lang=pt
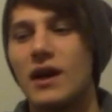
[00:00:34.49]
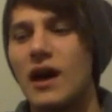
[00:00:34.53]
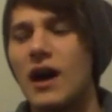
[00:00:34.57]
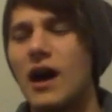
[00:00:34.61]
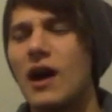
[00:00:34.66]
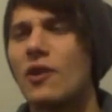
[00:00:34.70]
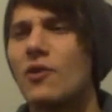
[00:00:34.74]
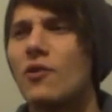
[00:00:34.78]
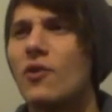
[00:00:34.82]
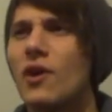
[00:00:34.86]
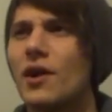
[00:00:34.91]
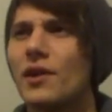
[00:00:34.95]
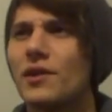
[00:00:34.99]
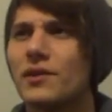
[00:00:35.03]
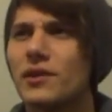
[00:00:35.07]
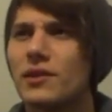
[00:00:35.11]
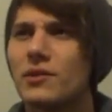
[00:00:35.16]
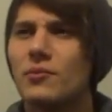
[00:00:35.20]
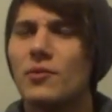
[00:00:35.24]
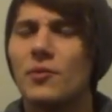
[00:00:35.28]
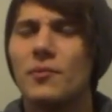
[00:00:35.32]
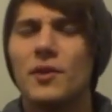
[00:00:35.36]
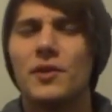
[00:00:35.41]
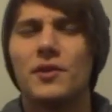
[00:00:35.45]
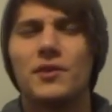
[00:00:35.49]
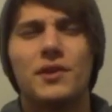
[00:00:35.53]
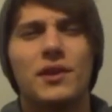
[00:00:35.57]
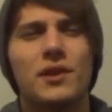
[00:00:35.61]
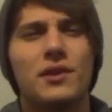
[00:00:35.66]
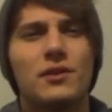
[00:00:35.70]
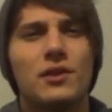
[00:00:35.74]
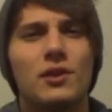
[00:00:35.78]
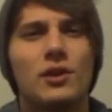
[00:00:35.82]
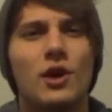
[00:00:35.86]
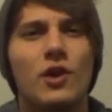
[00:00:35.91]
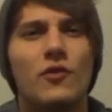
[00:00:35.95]
Agora, nesse momento,
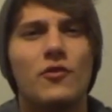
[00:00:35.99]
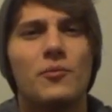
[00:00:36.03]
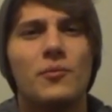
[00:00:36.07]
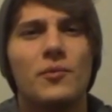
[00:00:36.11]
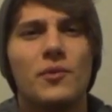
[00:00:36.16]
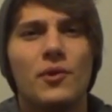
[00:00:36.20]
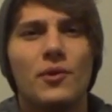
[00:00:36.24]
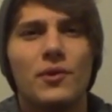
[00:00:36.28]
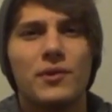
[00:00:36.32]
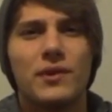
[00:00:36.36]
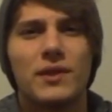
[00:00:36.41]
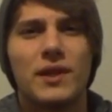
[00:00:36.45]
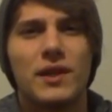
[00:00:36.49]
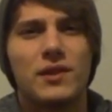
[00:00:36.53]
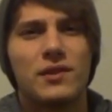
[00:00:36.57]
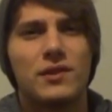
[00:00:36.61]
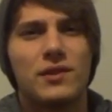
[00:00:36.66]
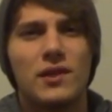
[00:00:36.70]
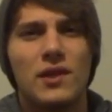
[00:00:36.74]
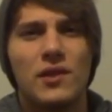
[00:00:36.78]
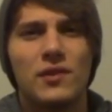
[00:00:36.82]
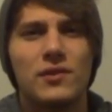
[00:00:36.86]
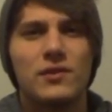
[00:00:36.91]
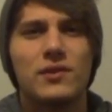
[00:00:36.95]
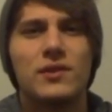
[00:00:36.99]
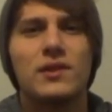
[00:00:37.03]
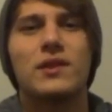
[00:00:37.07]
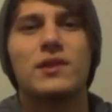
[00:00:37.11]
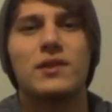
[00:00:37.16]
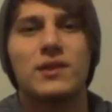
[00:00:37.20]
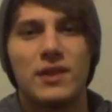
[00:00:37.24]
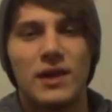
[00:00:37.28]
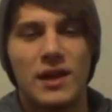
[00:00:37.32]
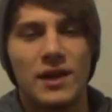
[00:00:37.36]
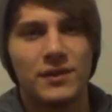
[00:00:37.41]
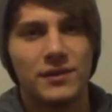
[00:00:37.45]
tem
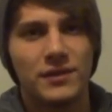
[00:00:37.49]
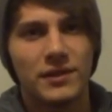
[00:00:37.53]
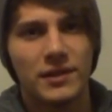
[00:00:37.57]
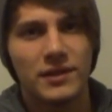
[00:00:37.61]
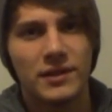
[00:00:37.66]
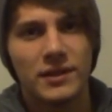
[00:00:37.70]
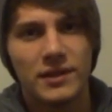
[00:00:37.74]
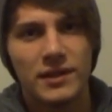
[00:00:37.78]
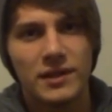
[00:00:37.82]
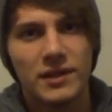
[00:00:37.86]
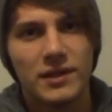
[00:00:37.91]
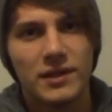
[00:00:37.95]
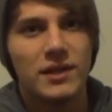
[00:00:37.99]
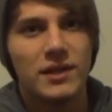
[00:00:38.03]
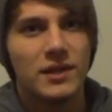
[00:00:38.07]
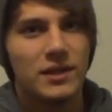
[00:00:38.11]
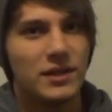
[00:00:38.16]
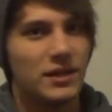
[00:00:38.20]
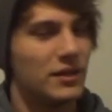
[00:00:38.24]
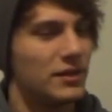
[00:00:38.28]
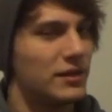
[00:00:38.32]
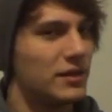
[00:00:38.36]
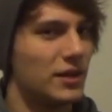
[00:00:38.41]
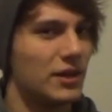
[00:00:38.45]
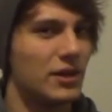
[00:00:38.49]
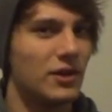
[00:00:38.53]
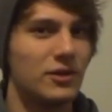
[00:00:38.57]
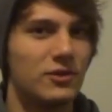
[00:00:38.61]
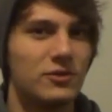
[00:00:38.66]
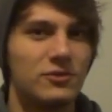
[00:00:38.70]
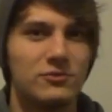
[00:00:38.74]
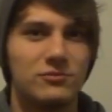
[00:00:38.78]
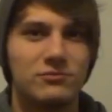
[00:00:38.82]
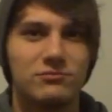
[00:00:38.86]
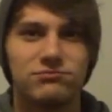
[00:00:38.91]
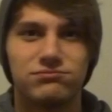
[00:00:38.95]
19.760,
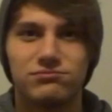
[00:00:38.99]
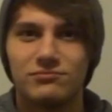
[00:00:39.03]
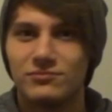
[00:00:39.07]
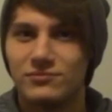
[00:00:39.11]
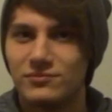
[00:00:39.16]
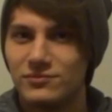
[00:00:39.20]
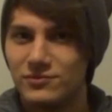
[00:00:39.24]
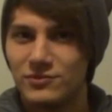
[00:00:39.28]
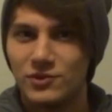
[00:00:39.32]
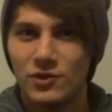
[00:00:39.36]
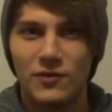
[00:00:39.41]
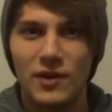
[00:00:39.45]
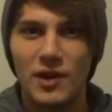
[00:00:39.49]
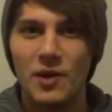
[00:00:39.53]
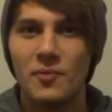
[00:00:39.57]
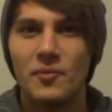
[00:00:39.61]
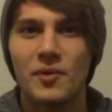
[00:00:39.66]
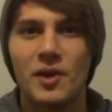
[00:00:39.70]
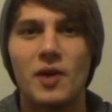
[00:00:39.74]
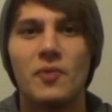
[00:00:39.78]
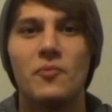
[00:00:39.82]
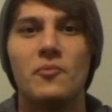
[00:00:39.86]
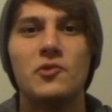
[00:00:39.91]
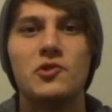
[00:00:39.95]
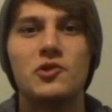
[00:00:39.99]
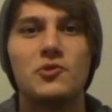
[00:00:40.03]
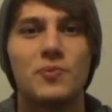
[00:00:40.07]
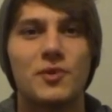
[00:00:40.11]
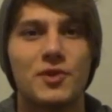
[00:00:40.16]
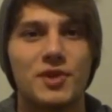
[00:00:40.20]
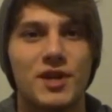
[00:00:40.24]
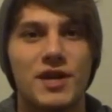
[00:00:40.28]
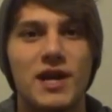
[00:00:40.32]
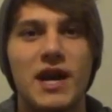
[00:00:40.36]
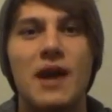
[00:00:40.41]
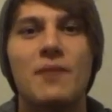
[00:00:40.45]
então não vai demorar muito para
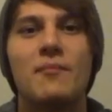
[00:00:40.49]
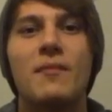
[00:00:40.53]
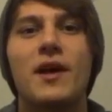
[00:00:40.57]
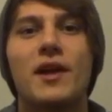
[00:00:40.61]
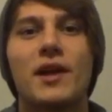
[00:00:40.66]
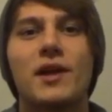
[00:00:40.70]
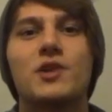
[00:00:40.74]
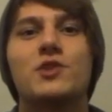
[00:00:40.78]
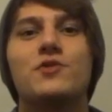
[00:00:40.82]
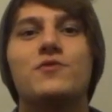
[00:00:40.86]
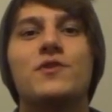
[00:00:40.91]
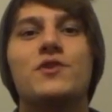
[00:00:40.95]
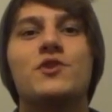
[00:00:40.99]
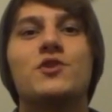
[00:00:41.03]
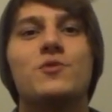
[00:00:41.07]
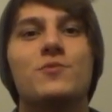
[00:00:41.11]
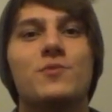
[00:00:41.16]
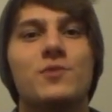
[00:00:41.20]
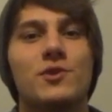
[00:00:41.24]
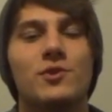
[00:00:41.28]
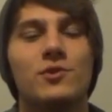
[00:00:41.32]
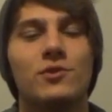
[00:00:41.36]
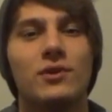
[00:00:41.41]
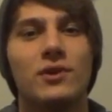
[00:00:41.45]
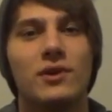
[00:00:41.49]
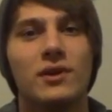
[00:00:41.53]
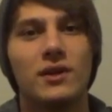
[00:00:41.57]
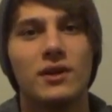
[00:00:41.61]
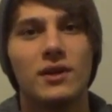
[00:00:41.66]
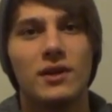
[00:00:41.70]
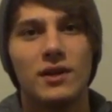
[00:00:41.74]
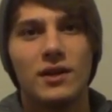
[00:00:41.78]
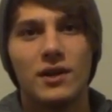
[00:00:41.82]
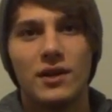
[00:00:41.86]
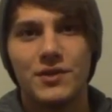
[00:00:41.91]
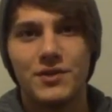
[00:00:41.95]
chegar a marca de 20 mil.
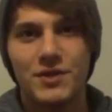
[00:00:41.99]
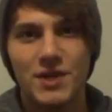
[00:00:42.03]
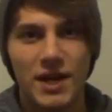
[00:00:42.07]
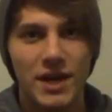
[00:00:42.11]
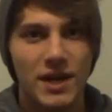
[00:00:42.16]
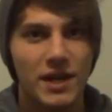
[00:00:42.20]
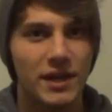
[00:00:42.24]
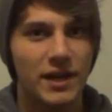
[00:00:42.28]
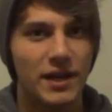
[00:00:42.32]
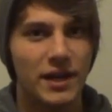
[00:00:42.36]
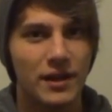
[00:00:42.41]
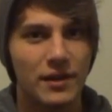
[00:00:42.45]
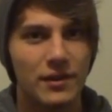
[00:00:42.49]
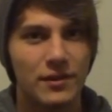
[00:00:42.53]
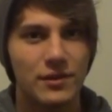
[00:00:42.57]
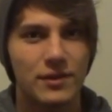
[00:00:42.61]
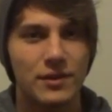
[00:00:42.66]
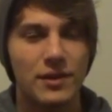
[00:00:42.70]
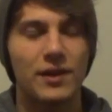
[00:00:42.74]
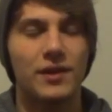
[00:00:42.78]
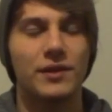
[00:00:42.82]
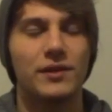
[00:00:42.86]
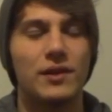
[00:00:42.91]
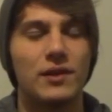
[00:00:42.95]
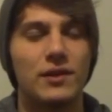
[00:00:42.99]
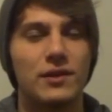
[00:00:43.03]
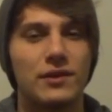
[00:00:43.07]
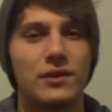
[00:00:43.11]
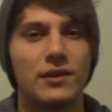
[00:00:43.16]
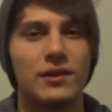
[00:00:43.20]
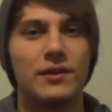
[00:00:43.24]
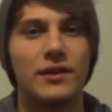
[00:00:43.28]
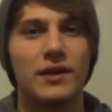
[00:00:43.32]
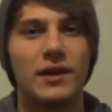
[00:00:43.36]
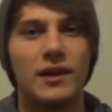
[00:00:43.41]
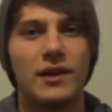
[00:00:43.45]
Já queria antes
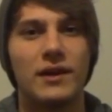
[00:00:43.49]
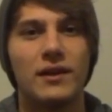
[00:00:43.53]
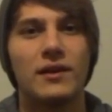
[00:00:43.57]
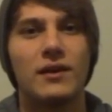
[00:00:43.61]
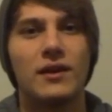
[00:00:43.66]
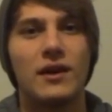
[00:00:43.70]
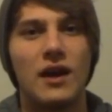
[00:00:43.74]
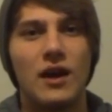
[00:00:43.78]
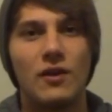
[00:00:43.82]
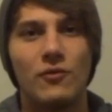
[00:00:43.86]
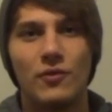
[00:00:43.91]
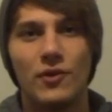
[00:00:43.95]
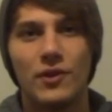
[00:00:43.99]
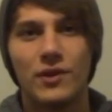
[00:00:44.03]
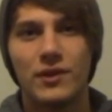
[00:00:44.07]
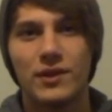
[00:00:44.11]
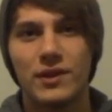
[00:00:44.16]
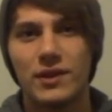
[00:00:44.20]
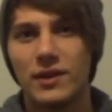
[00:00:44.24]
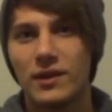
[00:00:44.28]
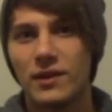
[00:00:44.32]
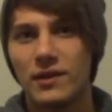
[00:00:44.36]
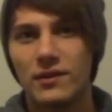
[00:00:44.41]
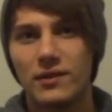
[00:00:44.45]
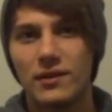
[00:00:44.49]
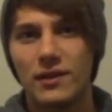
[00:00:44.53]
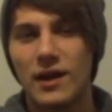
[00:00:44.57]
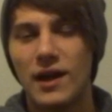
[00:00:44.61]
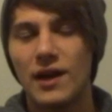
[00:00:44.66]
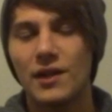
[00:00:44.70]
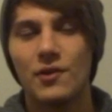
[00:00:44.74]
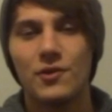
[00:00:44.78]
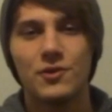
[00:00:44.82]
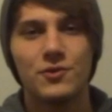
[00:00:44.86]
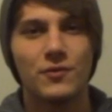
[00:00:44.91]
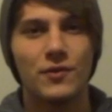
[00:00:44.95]
agradecer, né? a vocês, a
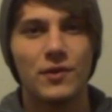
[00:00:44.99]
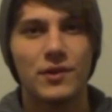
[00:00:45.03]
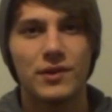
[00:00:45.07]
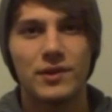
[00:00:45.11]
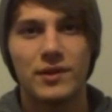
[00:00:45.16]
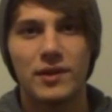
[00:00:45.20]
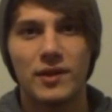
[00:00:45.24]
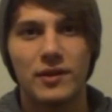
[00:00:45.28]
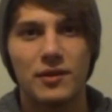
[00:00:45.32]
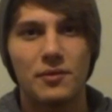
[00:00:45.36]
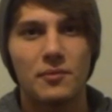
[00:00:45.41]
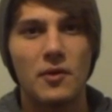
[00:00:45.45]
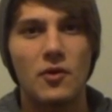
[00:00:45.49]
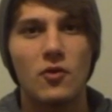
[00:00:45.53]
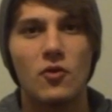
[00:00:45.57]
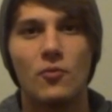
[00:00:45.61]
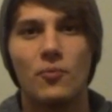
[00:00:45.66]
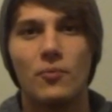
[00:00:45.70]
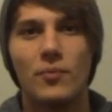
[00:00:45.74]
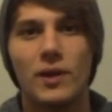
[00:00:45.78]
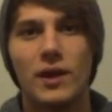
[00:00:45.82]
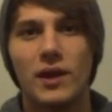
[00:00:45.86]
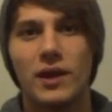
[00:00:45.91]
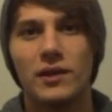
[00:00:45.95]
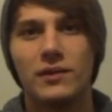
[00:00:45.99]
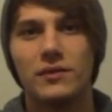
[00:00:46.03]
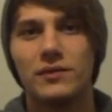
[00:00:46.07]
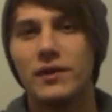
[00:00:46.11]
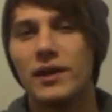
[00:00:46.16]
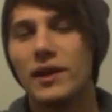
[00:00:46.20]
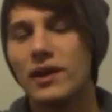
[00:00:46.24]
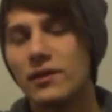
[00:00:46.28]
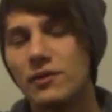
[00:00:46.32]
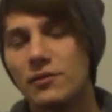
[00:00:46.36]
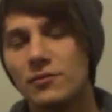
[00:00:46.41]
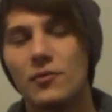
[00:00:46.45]
cada um de vocês que me acompanha
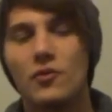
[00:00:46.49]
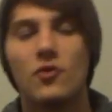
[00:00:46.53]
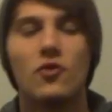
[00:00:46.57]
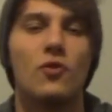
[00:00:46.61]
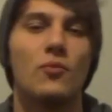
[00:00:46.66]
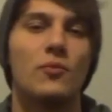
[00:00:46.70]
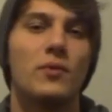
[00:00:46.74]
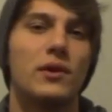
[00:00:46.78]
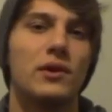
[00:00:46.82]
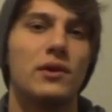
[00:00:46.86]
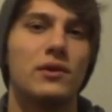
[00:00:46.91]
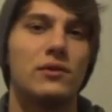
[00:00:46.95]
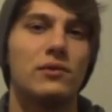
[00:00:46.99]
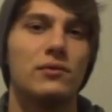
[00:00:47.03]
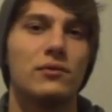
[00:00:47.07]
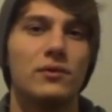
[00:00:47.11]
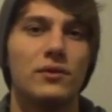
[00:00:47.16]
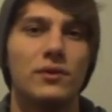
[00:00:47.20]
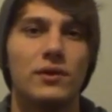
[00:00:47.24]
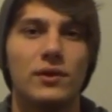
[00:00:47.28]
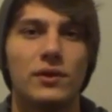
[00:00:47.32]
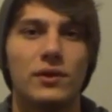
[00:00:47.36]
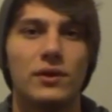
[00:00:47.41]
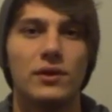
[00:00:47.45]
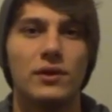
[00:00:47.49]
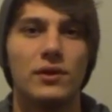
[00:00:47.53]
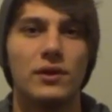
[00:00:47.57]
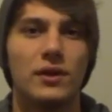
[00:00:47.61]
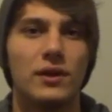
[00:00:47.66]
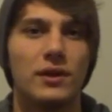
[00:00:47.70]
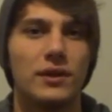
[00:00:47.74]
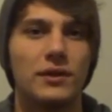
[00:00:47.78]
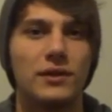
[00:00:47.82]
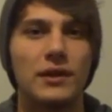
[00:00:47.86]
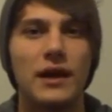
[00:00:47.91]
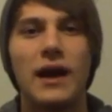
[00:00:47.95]
desde o meu começo e
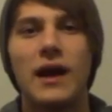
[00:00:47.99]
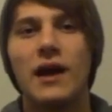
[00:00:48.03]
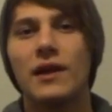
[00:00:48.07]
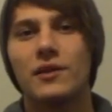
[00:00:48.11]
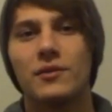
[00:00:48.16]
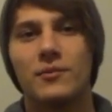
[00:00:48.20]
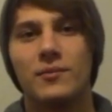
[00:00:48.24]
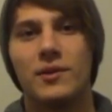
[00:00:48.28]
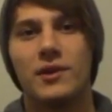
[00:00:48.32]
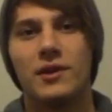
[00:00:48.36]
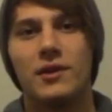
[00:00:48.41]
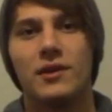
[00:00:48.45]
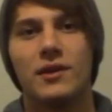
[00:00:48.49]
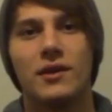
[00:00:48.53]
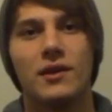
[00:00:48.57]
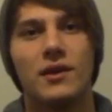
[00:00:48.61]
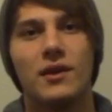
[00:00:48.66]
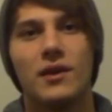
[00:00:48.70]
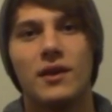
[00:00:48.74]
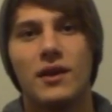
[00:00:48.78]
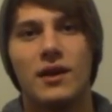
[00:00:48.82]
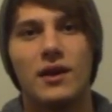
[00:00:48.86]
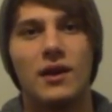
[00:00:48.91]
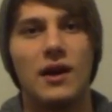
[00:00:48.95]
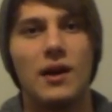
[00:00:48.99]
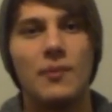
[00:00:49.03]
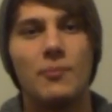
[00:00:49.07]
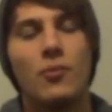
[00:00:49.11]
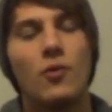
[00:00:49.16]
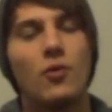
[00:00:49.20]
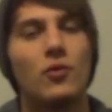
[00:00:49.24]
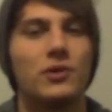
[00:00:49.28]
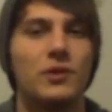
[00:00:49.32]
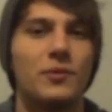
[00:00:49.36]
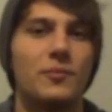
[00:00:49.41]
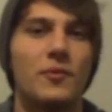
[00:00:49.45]
que está também há
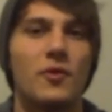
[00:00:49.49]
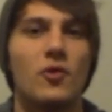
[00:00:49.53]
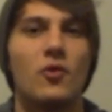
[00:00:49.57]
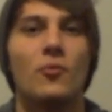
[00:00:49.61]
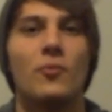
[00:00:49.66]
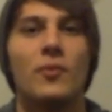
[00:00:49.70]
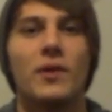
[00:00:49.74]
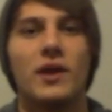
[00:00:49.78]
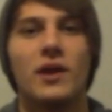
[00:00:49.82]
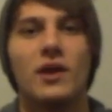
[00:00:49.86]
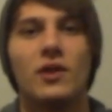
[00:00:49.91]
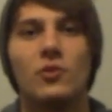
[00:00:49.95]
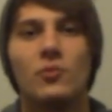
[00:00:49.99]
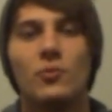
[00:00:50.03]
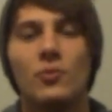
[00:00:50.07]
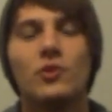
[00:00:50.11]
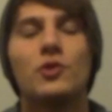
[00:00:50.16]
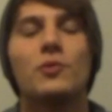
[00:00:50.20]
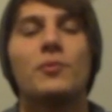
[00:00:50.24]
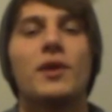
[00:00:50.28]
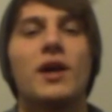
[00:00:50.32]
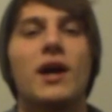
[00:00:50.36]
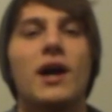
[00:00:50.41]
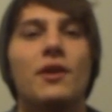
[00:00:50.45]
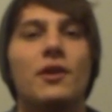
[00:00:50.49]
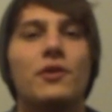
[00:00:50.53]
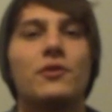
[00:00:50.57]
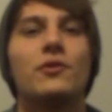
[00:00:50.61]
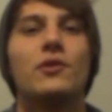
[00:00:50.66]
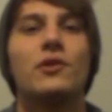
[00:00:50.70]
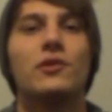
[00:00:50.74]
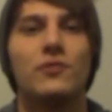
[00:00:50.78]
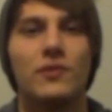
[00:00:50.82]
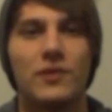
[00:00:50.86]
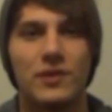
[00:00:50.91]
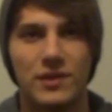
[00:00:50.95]
pouco tempo me acompanhando. Muito obrigado a
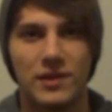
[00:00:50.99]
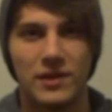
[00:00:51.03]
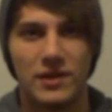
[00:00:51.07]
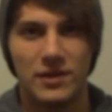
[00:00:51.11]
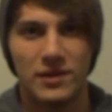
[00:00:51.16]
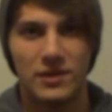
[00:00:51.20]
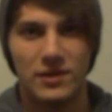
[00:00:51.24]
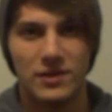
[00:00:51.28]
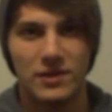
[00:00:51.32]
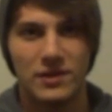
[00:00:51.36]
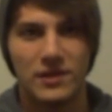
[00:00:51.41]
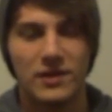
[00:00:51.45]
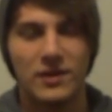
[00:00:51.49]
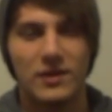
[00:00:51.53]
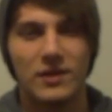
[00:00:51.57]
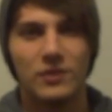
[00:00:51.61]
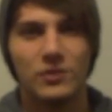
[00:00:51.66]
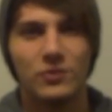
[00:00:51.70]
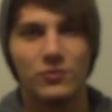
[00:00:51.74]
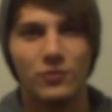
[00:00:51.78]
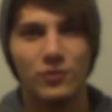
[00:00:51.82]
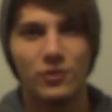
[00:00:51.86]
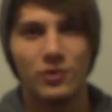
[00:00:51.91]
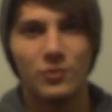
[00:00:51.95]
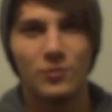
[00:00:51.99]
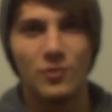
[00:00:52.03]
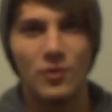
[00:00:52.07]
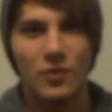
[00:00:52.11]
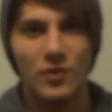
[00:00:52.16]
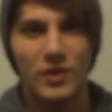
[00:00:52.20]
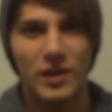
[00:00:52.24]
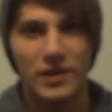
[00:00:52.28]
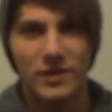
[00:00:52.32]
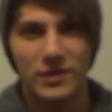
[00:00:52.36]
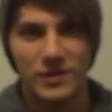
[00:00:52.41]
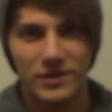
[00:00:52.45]
todos vocês, do fundo do meu
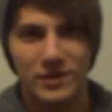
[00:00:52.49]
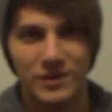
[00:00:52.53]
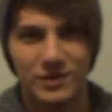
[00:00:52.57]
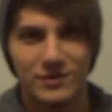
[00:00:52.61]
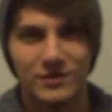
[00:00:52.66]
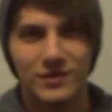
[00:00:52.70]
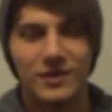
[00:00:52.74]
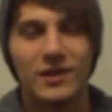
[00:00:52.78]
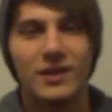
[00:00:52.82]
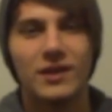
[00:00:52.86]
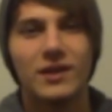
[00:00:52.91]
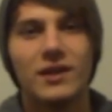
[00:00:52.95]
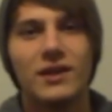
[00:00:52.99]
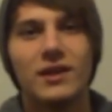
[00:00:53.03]
coração.